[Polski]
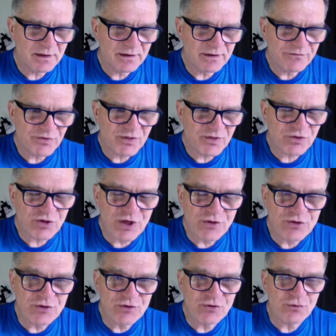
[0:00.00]

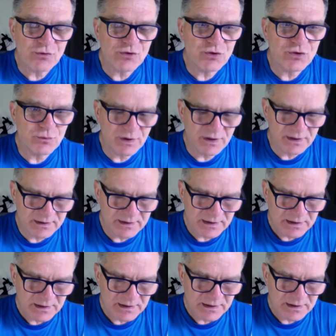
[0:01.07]
wskrzesić tą siłę
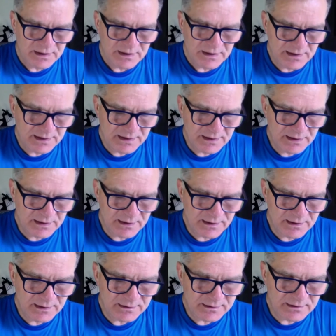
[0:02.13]
e,
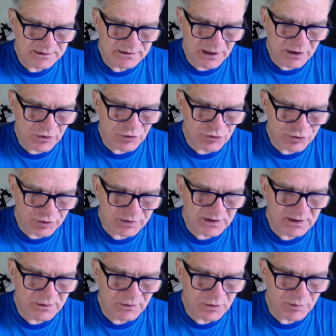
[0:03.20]
e, tego środka
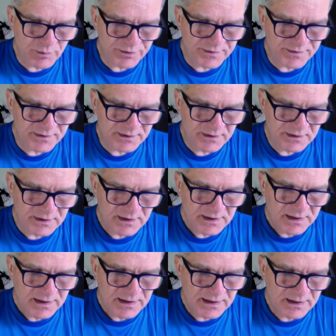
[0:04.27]
lokomocji
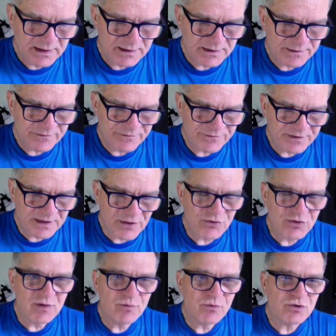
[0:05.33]
w
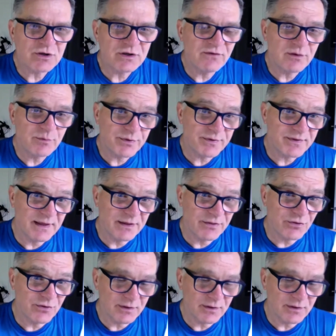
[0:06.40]
każdej możliwej postaci.